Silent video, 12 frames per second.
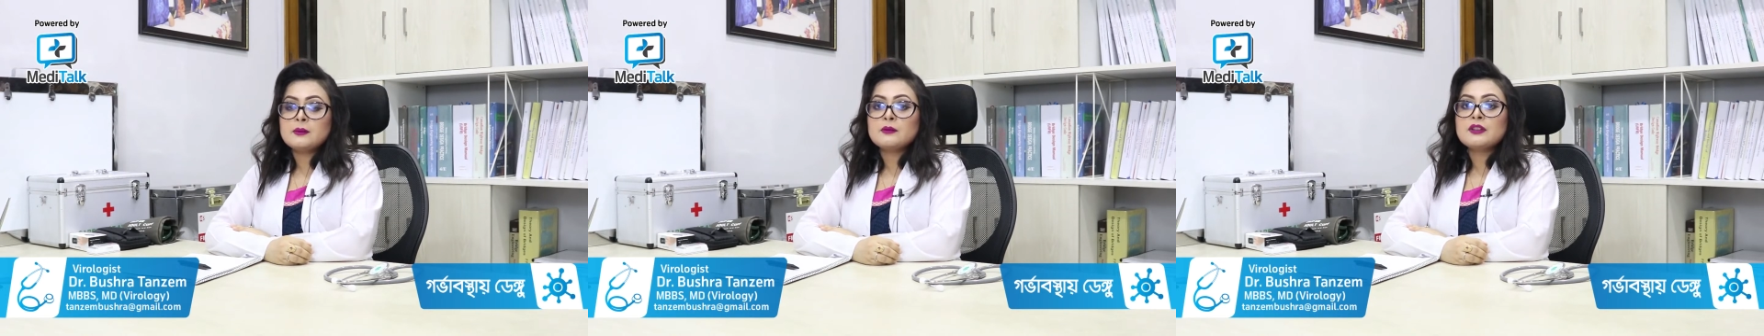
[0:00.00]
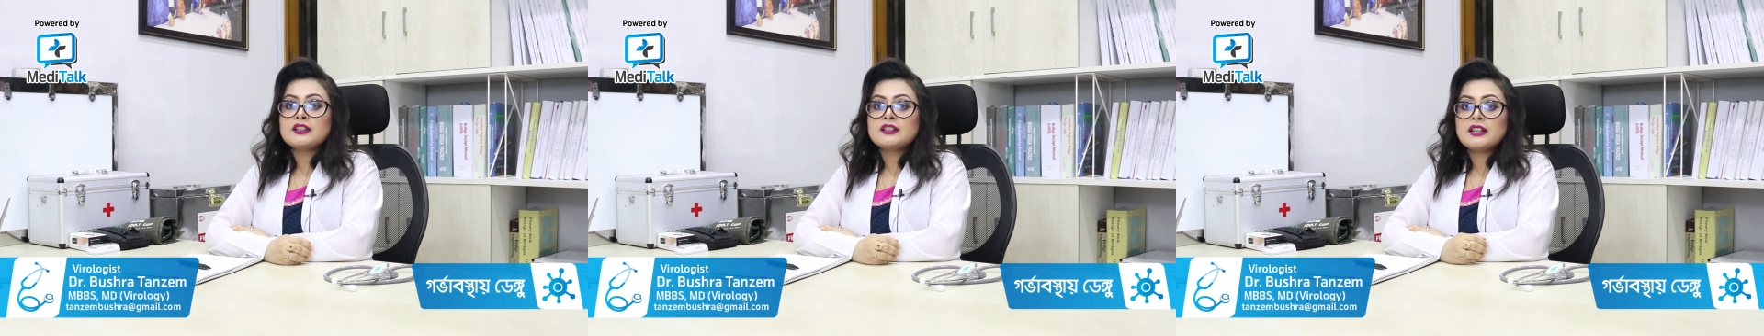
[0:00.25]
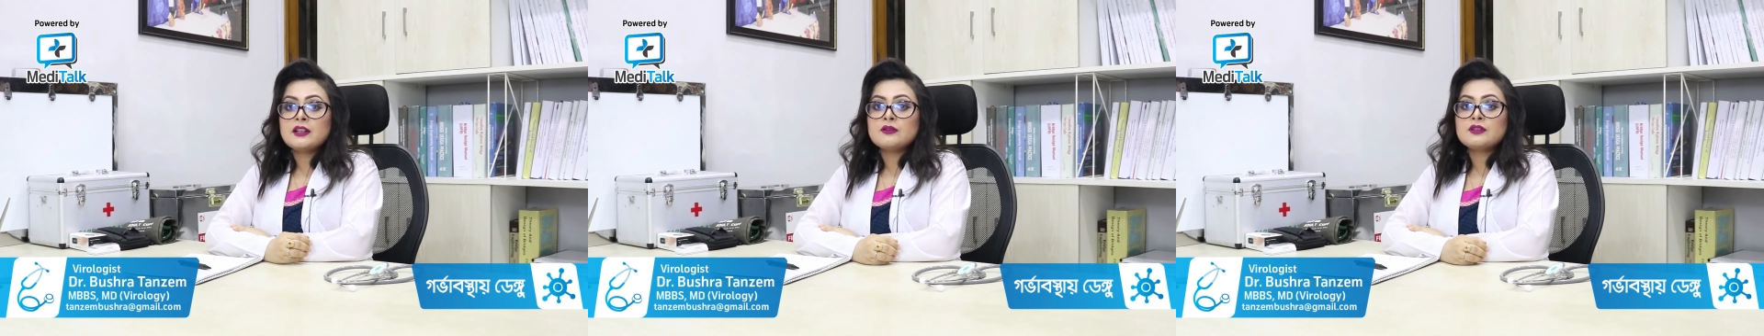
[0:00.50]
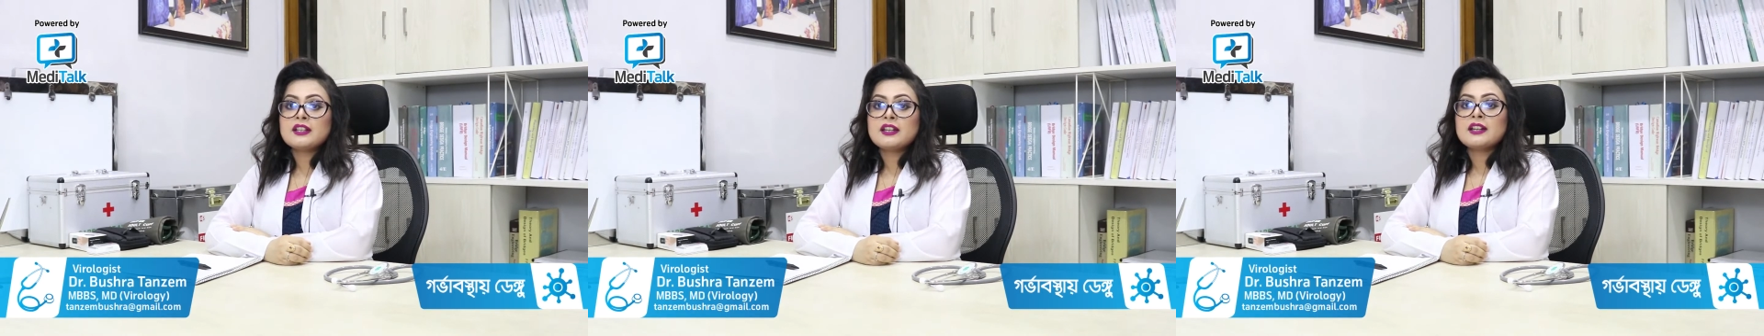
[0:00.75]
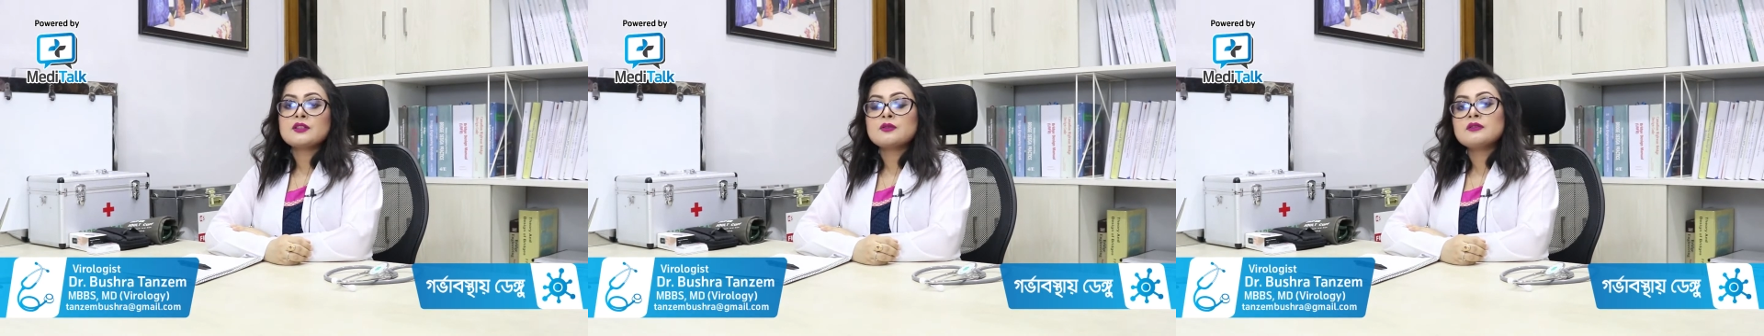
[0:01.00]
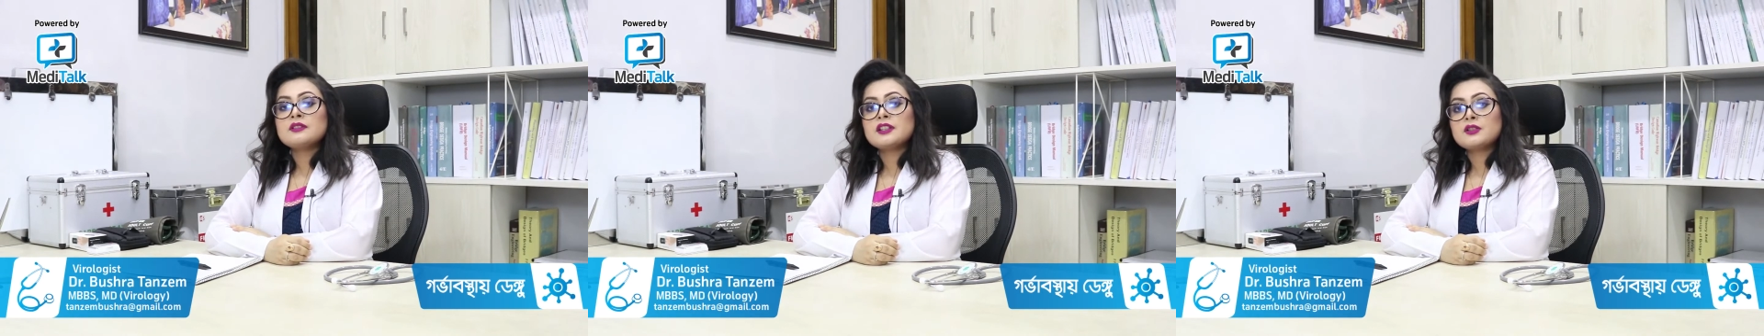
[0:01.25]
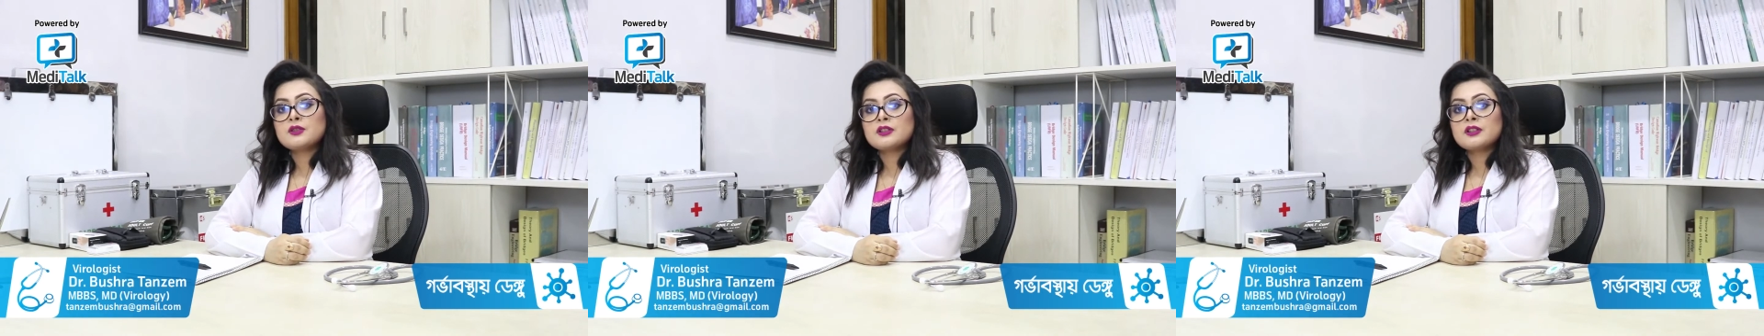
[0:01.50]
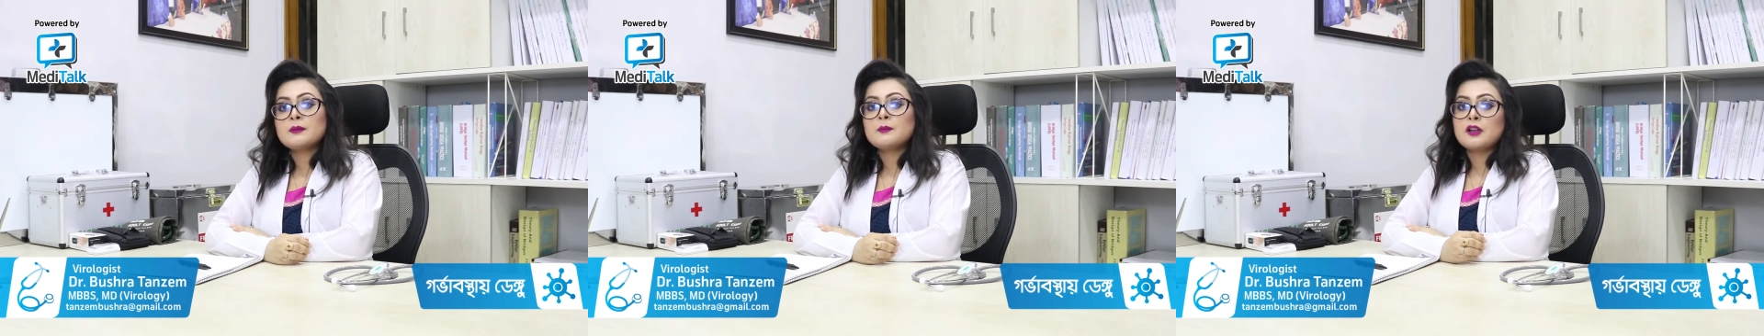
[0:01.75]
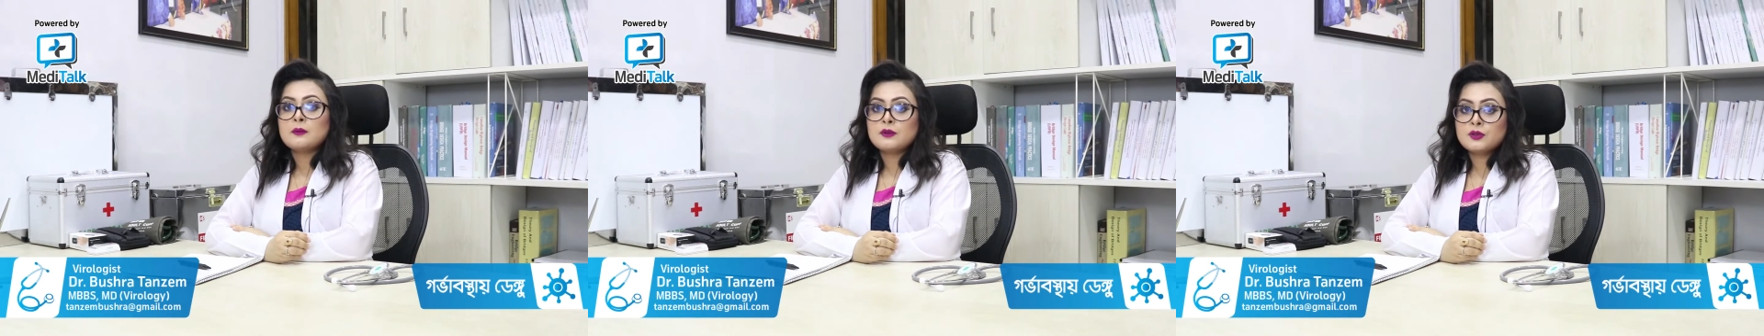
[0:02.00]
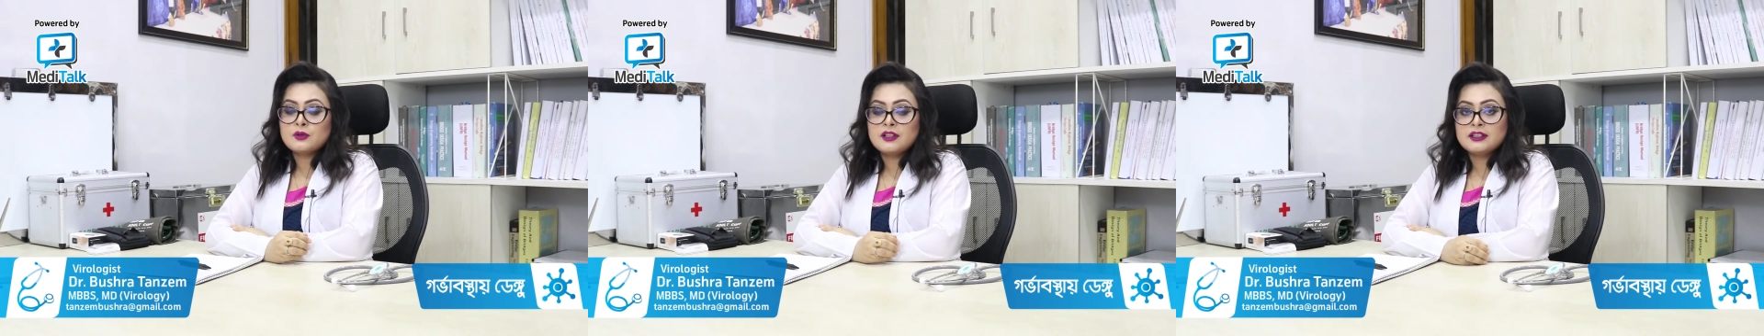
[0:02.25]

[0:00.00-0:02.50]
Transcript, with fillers: এবং সেই অনুযায়ী একজন চিকিৎসকের পরামর্শ